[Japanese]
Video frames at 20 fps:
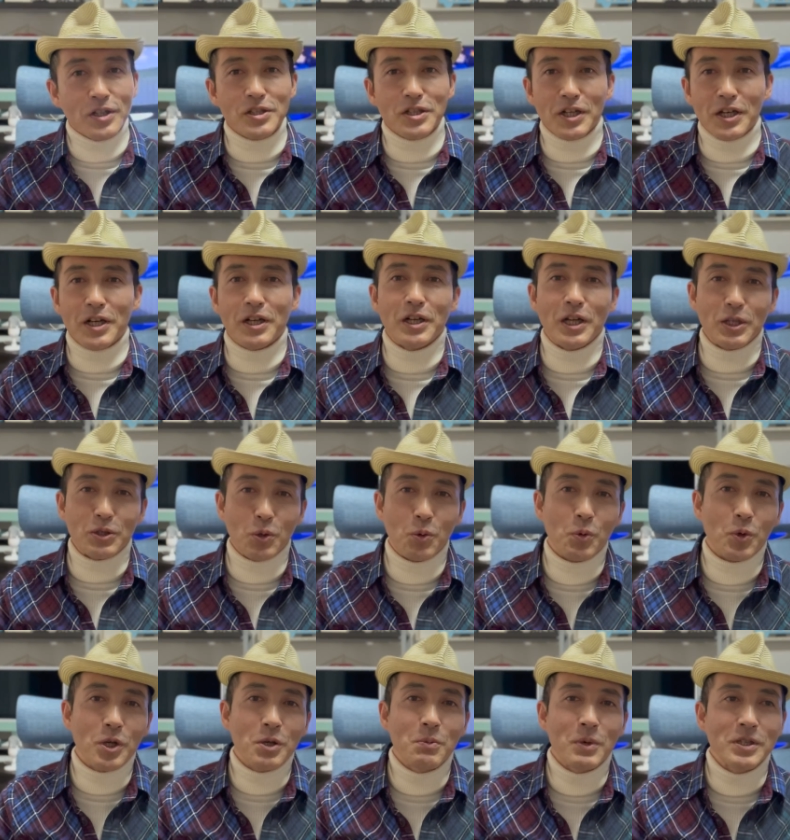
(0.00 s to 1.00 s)
んじゃないかなと
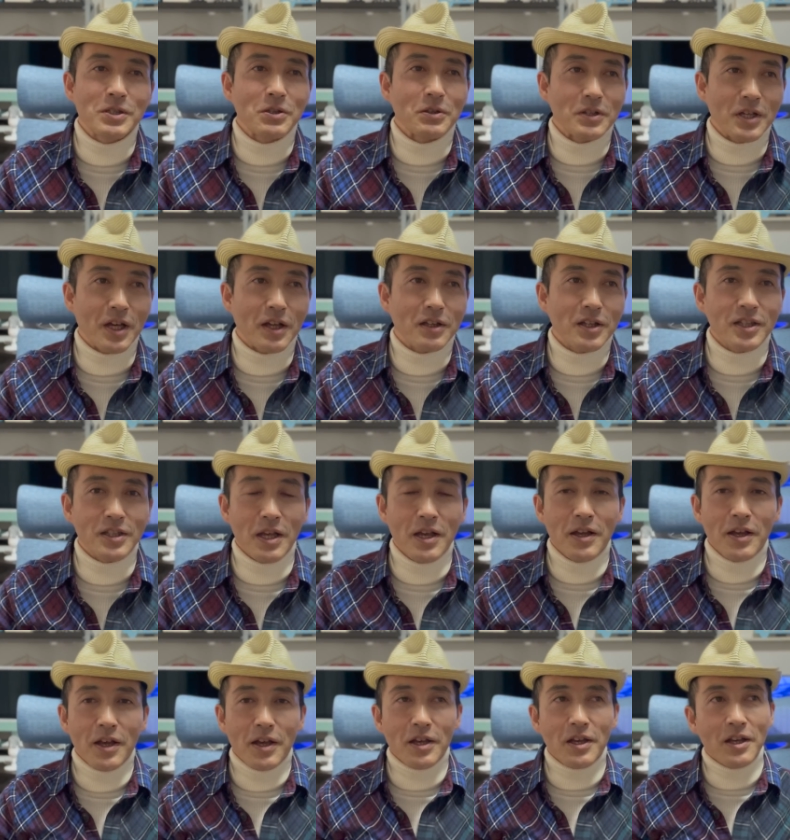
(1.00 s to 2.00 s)
思いますよねだって
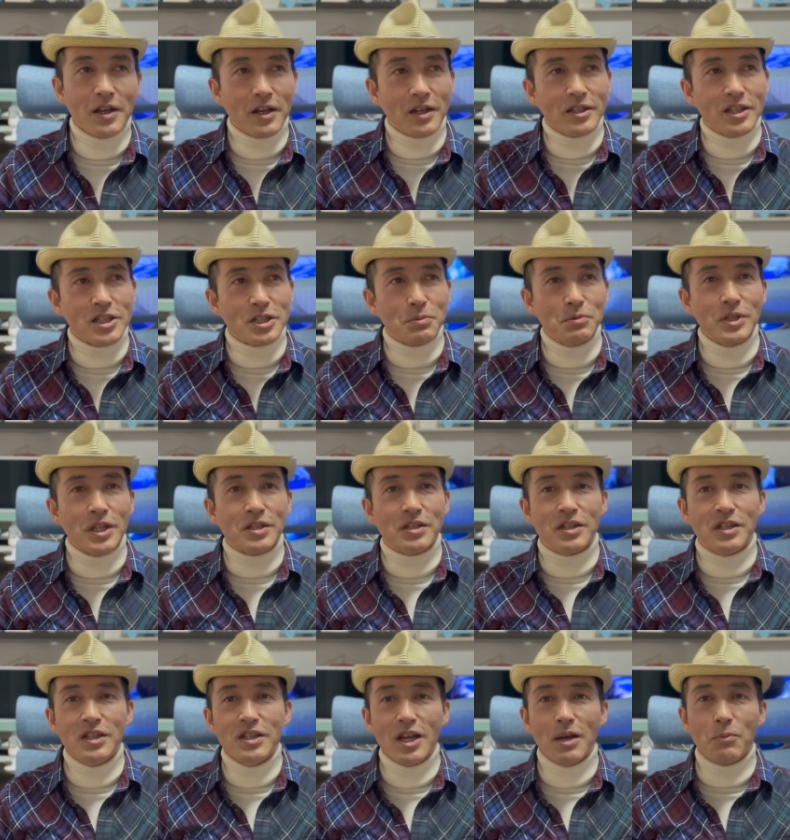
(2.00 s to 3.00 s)
映画って自分の好
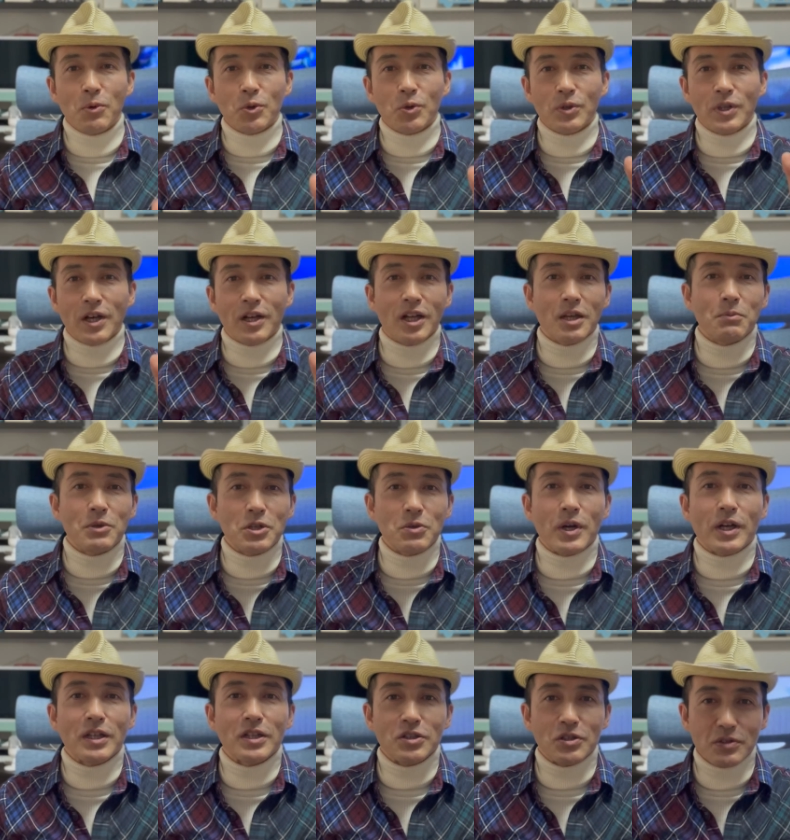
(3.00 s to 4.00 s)
きなものだから見る
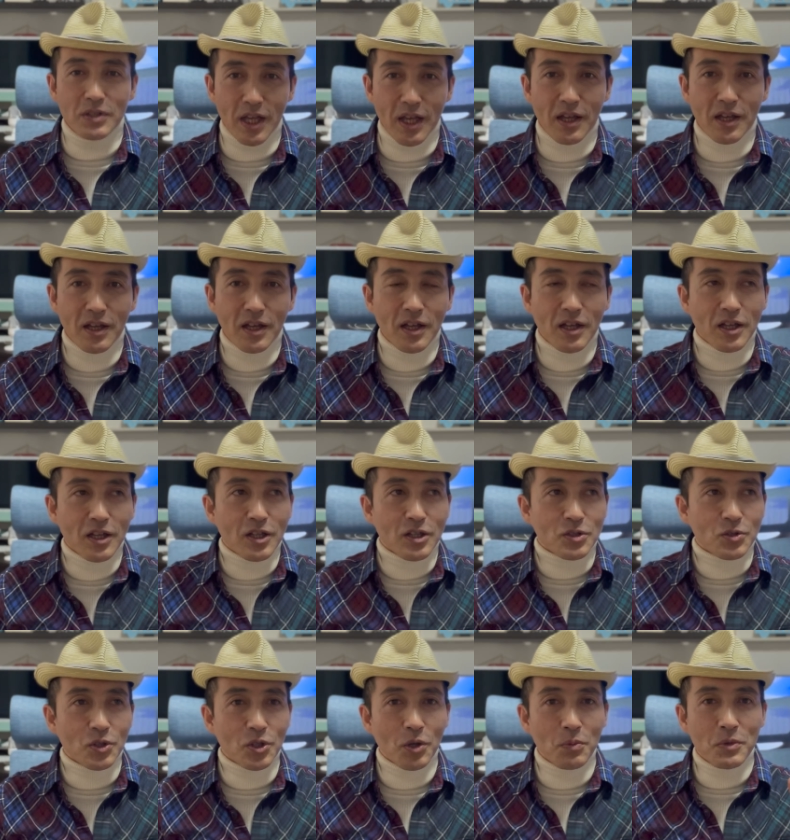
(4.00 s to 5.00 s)
わけでしょうね
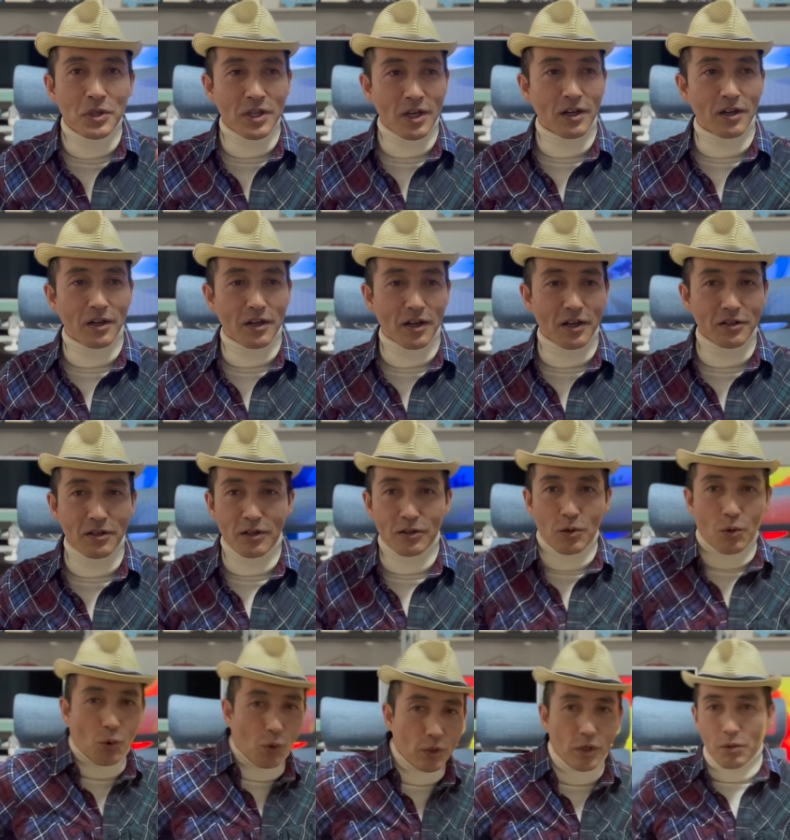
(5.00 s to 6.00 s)
それを見ながらなん
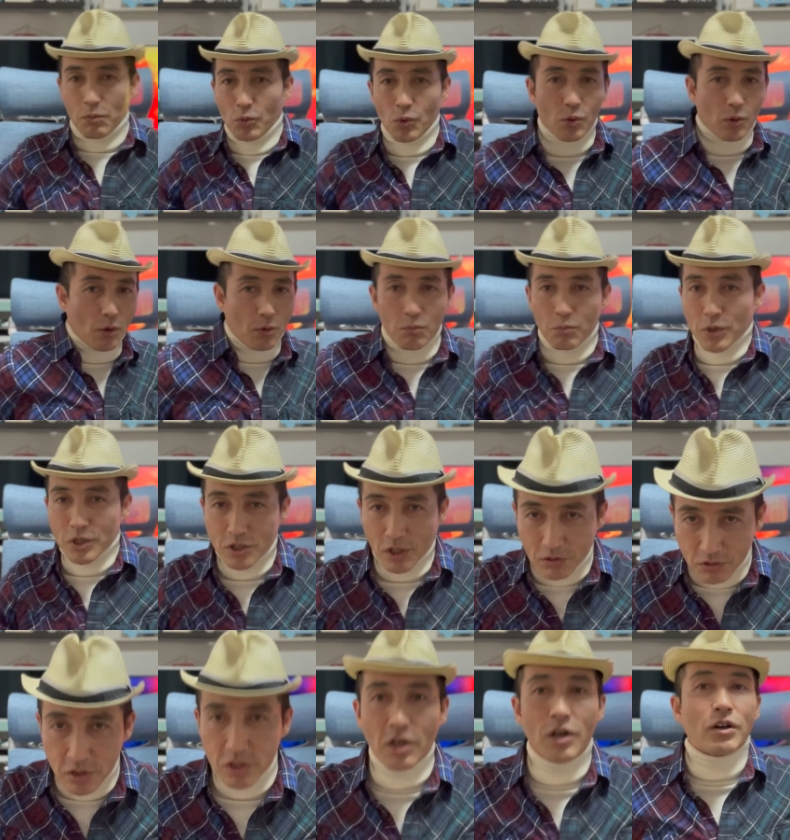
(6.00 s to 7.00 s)
かこうねもうめちゃ
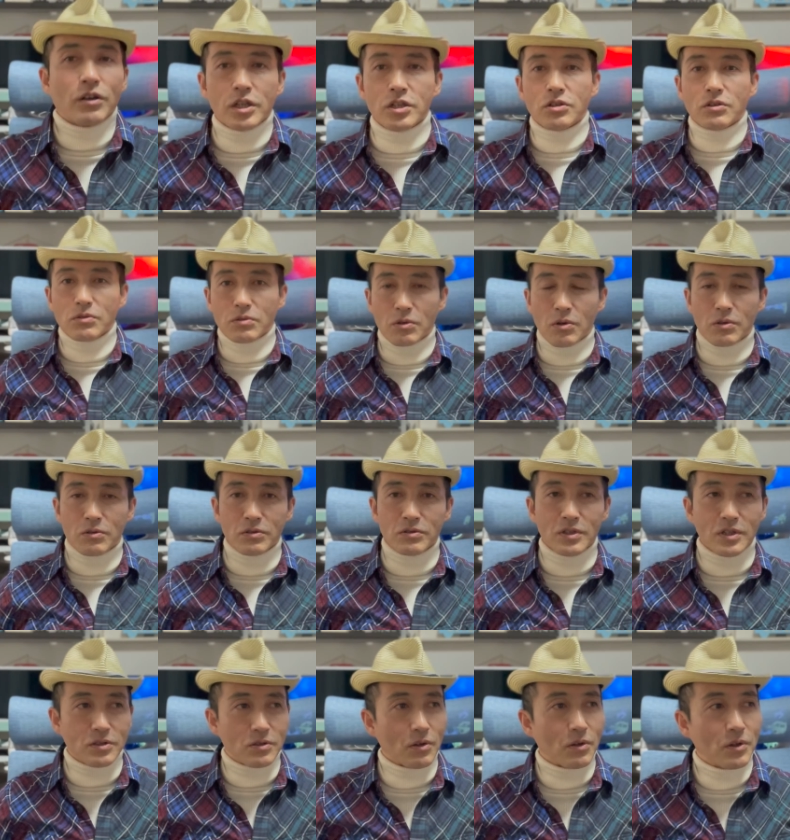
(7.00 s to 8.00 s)
くちゃ激しく動くん
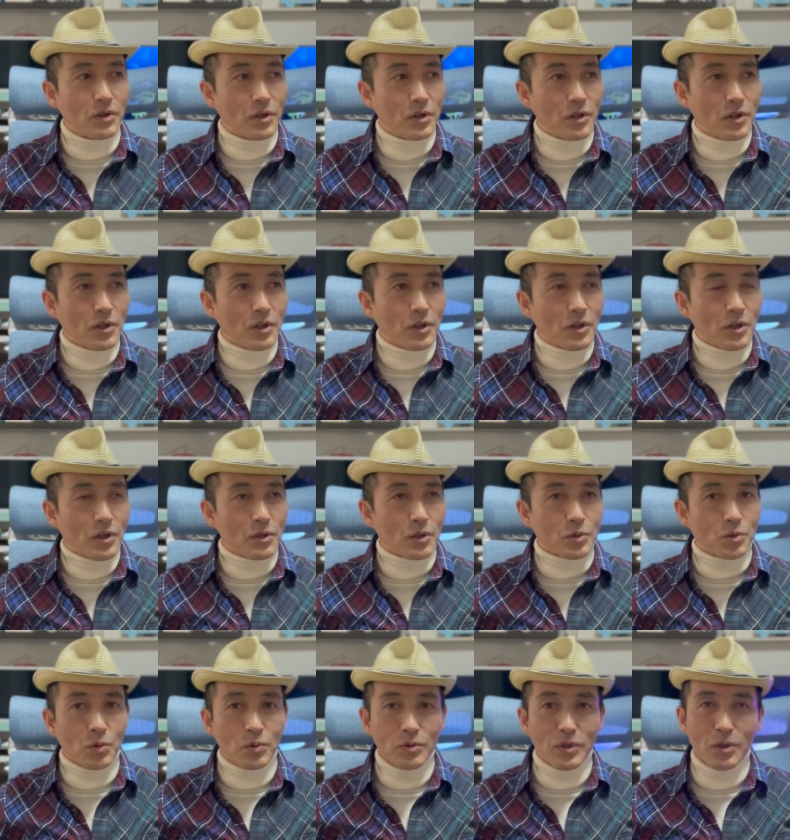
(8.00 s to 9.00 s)
ですよ
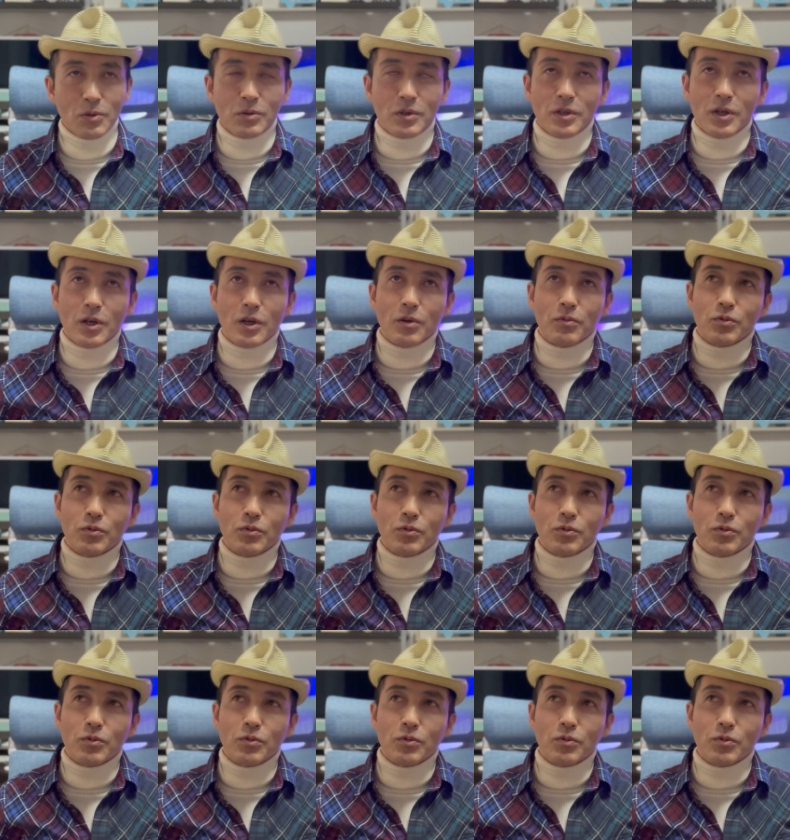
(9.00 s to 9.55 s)
そんなのってなんか